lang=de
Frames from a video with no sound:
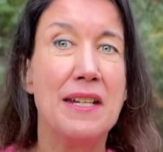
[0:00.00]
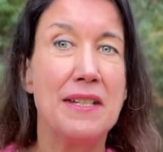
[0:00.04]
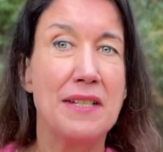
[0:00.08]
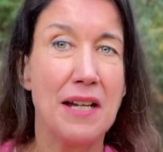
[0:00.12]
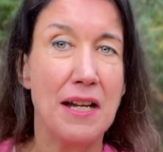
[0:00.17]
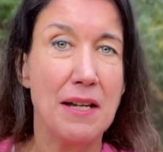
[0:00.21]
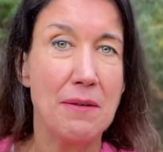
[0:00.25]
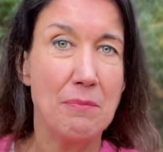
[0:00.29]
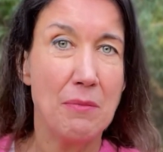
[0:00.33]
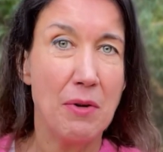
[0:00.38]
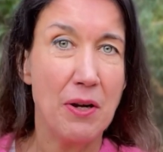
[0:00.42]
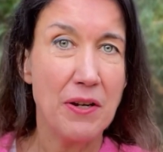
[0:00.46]

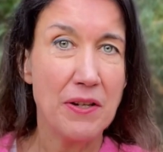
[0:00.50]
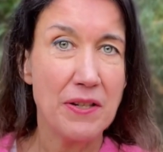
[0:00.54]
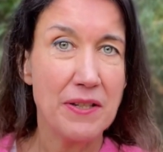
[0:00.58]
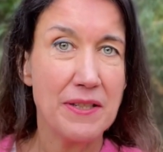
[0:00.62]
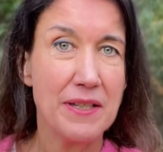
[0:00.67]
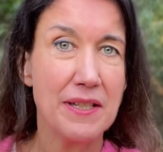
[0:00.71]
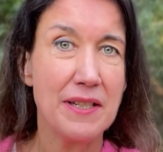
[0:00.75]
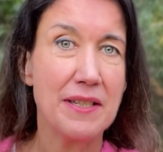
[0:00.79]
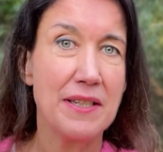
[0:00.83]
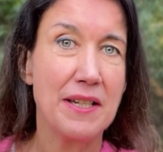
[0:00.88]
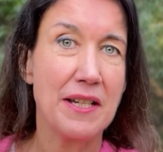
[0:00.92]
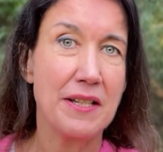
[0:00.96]
dann
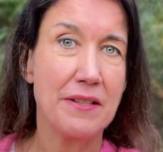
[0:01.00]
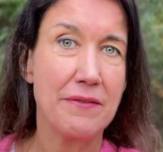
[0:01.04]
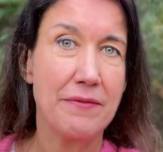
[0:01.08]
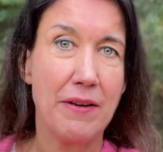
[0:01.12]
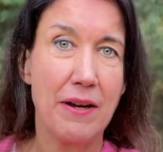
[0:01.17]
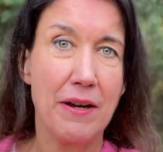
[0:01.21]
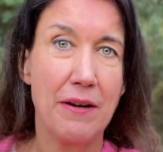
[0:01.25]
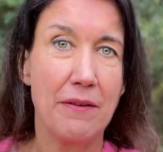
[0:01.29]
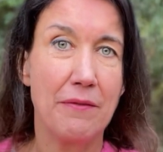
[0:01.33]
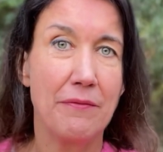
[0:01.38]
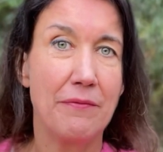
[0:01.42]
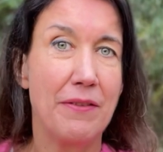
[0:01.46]
möchte ich, dass
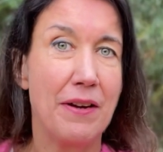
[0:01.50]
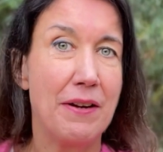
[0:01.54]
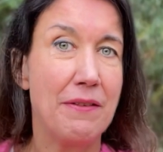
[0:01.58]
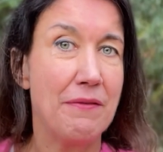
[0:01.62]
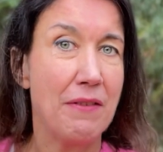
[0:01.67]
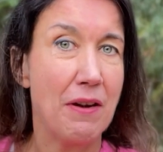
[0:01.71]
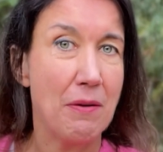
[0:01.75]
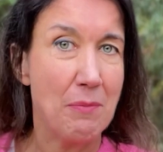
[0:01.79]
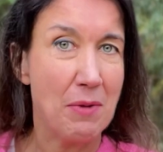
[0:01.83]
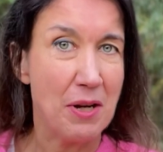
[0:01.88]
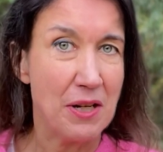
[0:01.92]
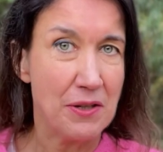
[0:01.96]
wir,
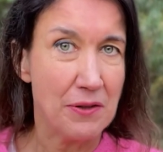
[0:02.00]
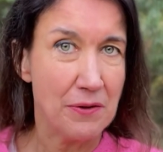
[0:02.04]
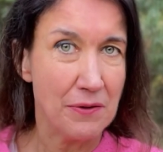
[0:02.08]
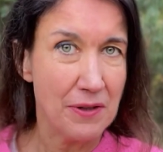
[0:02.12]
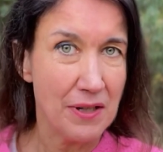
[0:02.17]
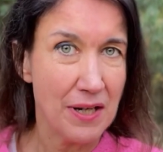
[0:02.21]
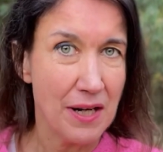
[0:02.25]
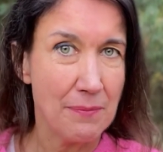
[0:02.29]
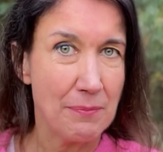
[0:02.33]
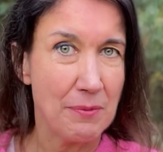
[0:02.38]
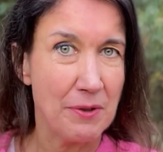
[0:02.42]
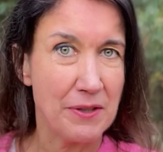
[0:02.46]
wenn wir mit
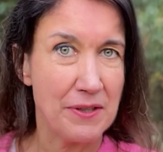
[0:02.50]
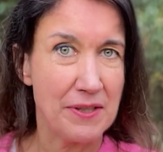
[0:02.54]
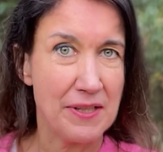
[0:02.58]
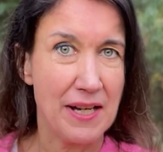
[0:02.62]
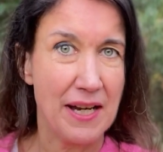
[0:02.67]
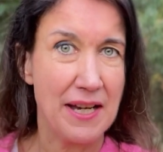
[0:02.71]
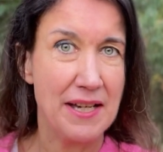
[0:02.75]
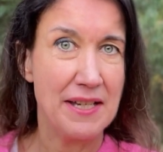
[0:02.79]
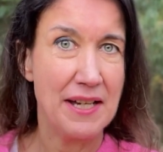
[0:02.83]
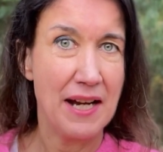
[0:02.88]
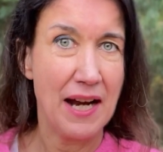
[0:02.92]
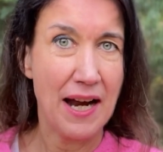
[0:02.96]
100
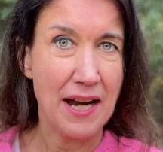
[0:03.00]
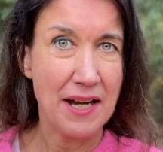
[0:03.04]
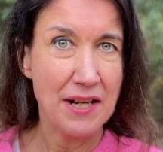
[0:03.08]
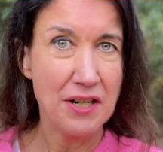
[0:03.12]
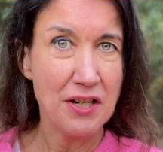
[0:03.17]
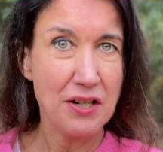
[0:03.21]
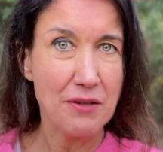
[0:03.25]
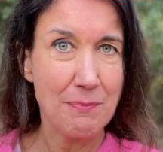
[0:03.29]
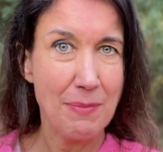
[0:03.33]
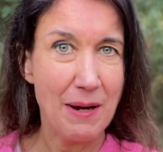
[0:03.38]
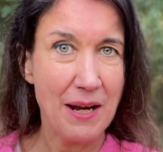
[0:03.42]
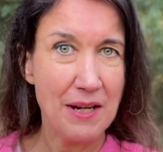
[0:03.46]
Prozent
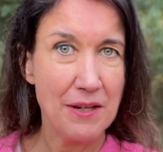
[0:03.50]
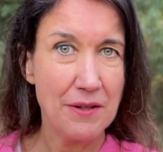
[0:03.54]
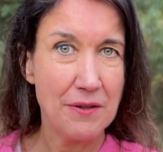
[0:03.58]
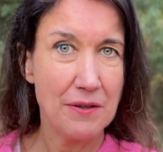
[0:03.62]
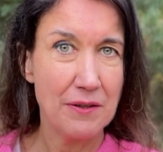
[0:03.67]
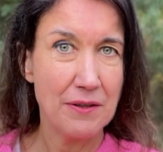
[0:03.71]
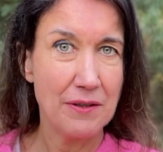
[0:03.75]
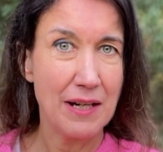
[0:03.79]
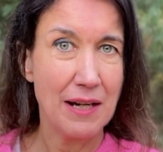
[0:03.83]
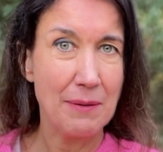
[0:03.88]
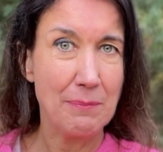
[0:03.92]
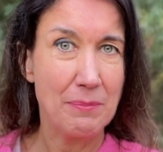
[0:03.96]

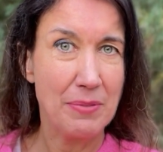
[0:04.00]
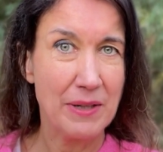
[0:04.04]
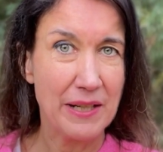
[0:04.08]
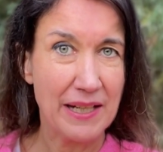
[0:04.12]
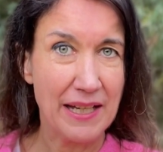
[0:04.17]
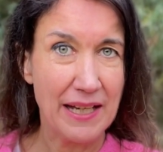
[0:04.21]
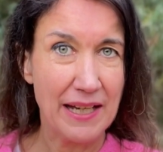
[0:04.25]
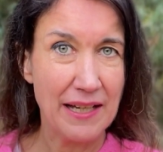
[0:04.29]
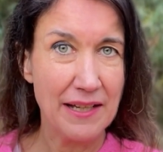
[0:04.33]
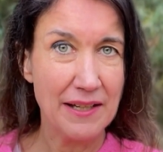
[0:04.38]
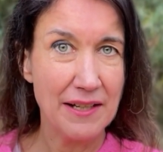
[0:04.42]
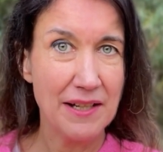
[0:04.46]
Anspannung
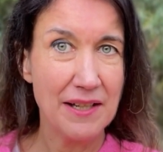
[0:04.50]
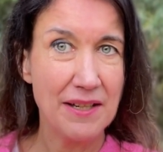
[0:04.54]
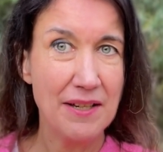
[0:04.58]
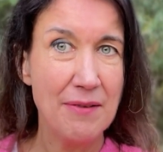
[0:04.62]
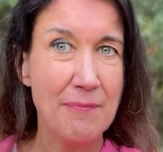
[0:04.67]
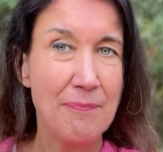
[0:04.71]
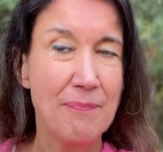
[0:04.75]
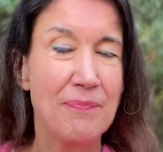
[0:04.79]
beginnen,